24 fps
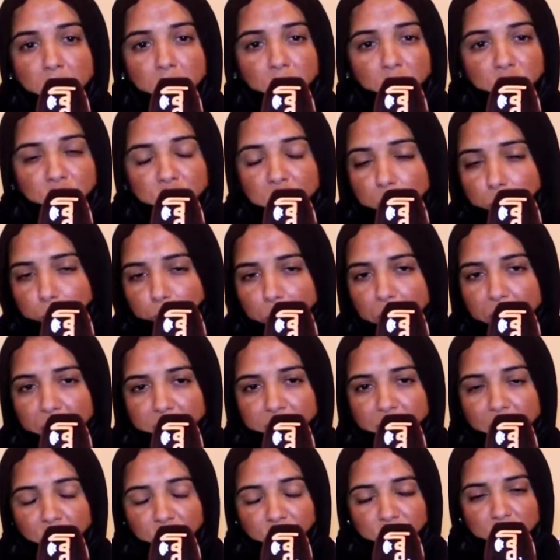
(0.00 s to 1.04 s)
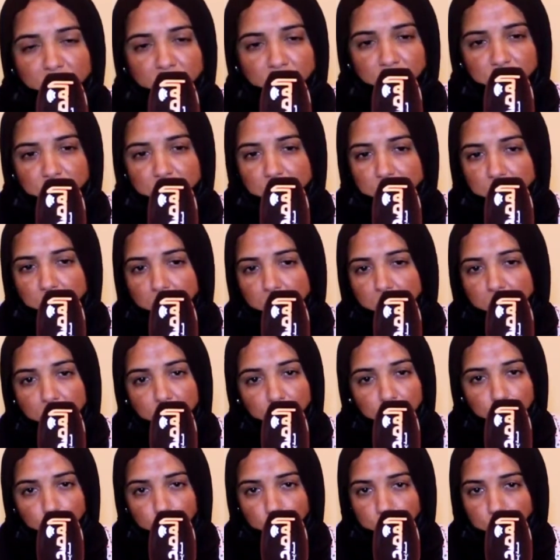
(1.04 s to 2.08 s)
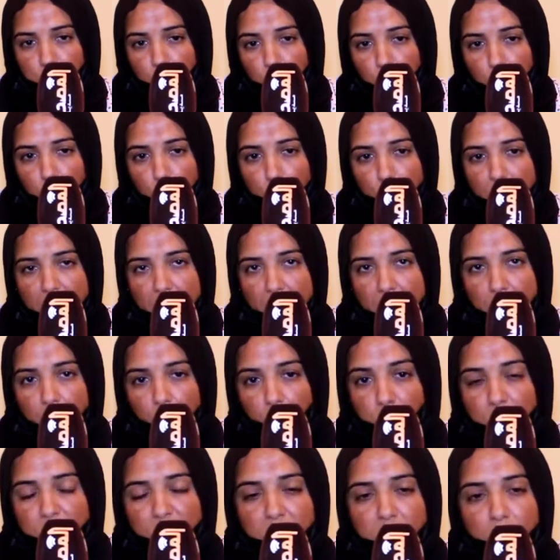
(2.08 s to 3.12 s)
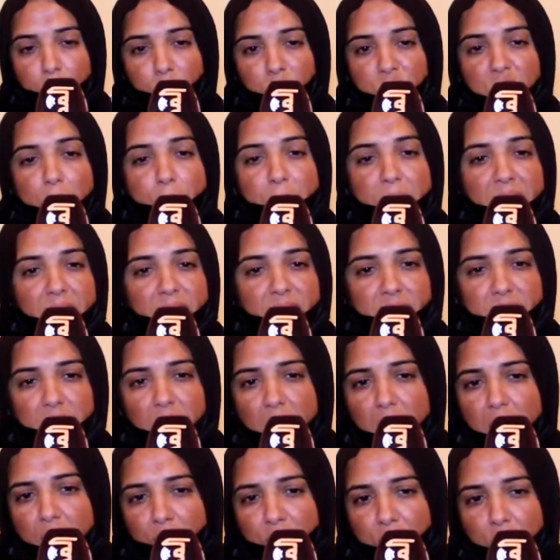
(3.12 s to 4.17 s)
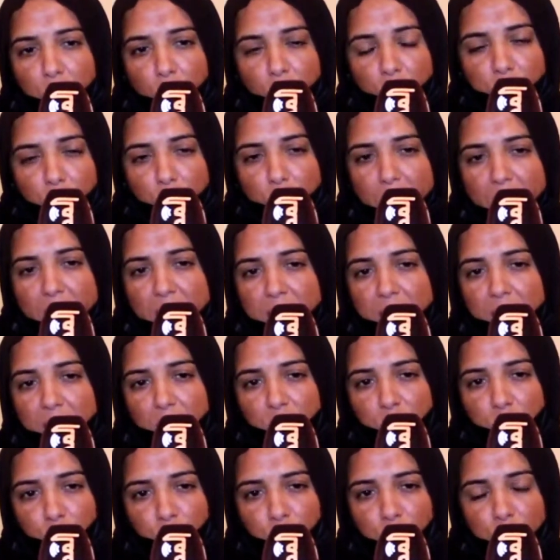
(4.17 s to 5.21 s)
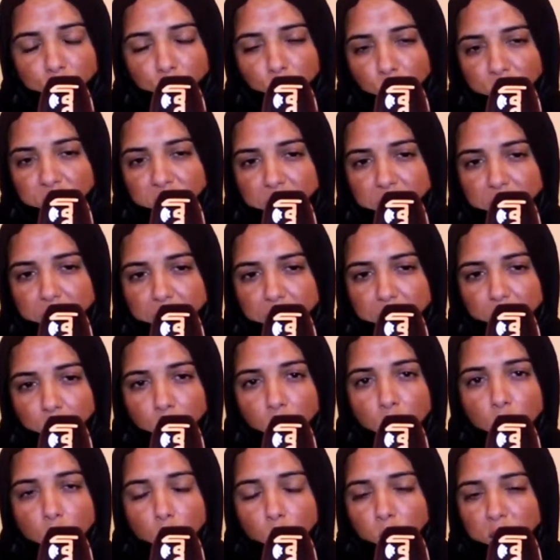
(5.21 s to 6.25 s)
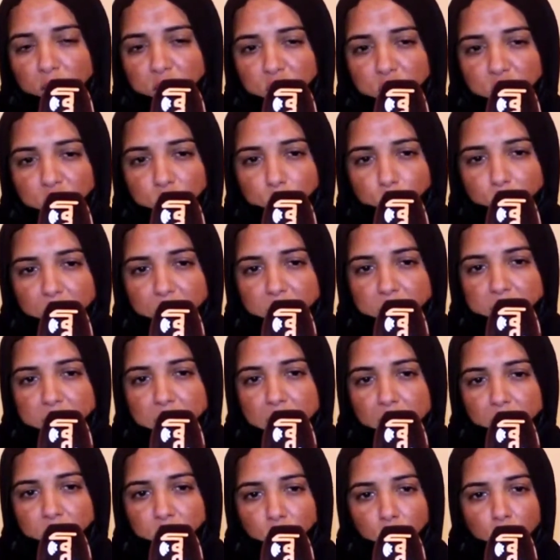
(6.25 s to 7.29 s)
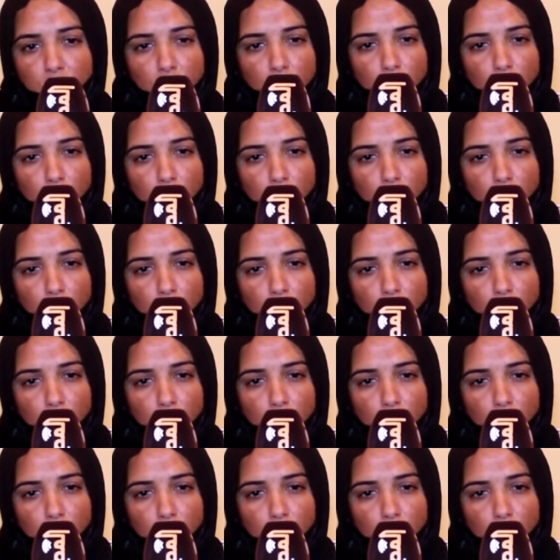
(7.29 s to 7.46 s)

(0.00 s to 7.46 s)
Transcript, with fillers: شي بارطاجي لشي يجيو يصوروا معايا وتنطلب جميع الصحافه يوقفوا معايا الا عندهم شي محسنين ولا شي جمعيات